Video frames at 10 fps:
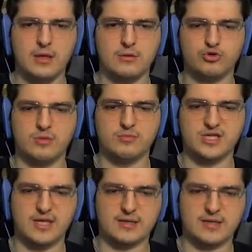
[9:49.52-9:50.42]
şu amcayı
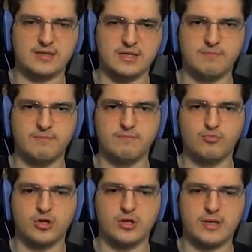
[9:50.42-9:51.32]
tekrar kırayım.
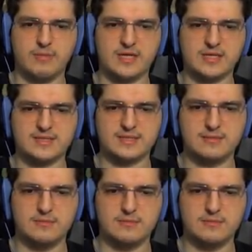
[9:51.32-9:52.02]
Buralara biraz